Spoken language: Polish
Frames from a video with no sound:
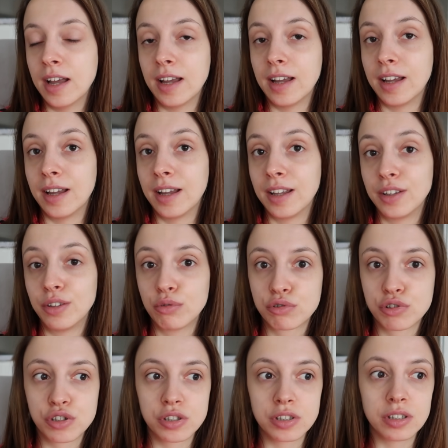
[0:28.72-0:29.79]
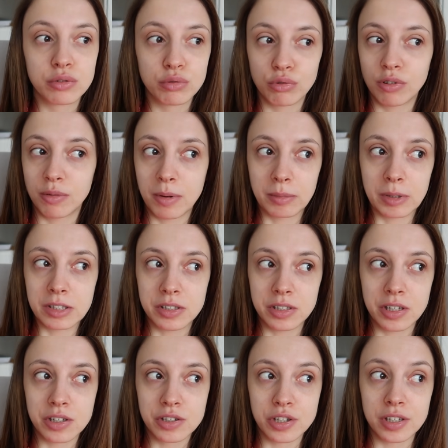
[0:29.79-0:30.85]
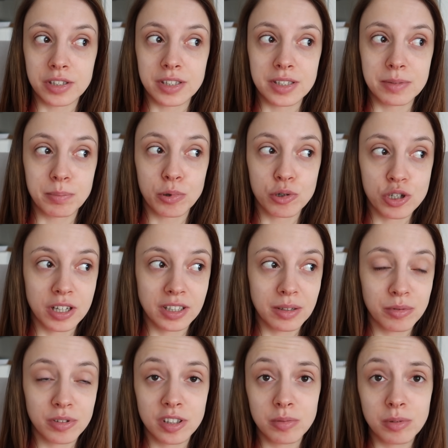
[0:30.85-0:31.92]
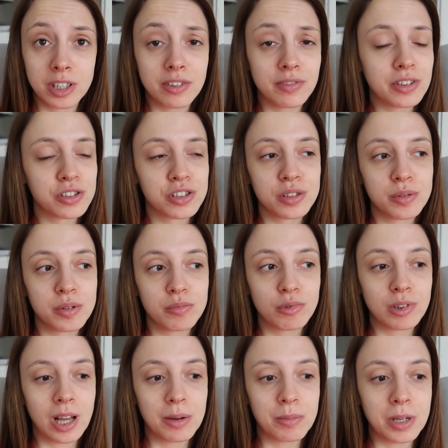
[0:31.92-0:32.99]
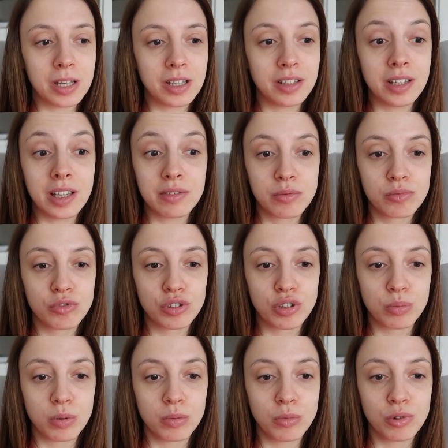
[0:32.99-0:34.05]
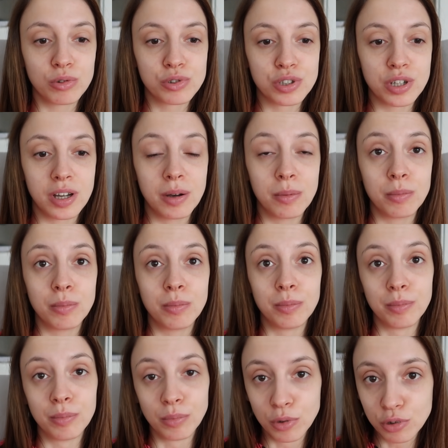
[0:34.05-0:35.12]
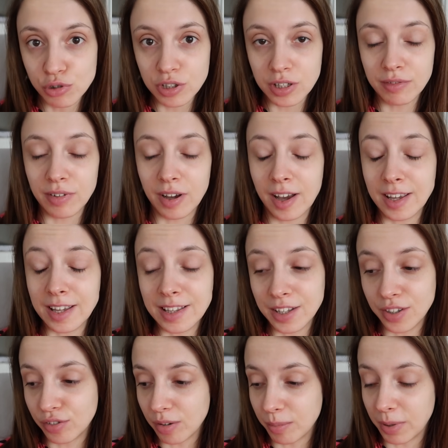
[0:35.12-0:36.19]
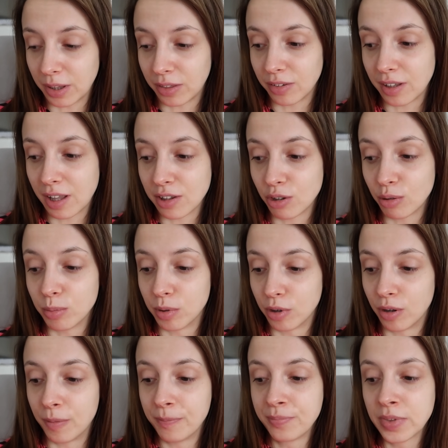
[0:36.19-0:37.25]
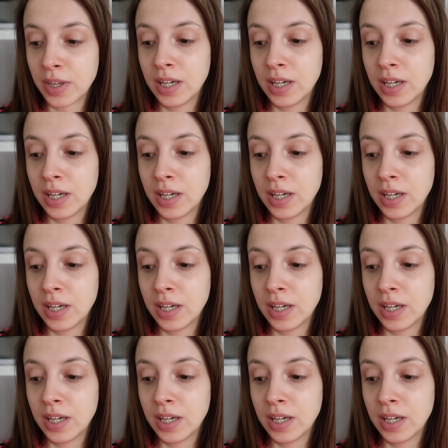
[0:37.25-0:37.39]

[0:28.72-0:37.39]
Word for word: E, już niedługo mam nadzieję, że się pożegnam z tymi największymi bólami. Nie wiem, czy to pomoże, możliwe i liczę bardzo na to, bo